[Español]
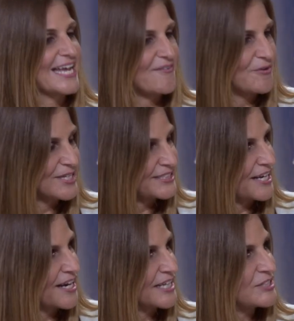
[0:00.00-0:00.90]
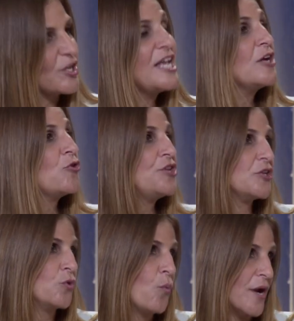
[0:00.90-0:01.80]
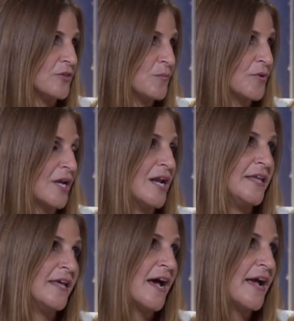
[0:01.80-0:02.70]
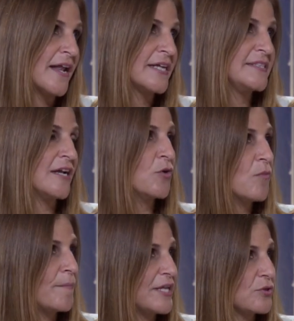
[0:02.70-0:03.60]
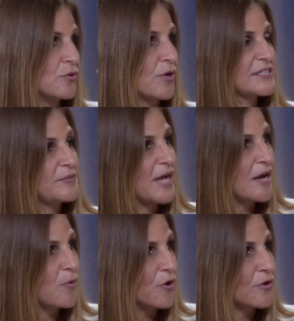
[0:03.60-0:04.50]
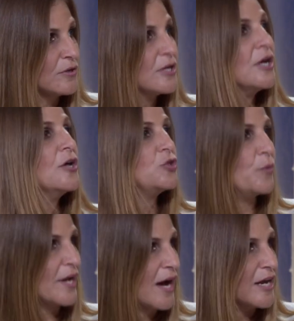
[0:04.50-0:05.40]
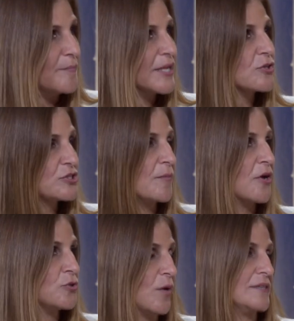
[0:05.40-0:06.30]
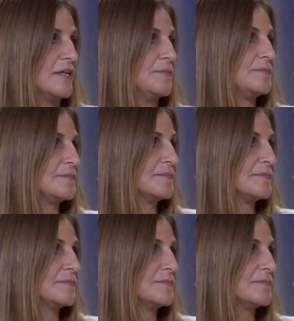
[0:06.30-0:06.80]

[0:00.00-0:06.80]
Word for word: que haber una serie de requisitos, incluyendo un huerto, porque la idea era que si en algún momento no recibías el bono, tuvieras alimentos sembrados en tu casa. Claro.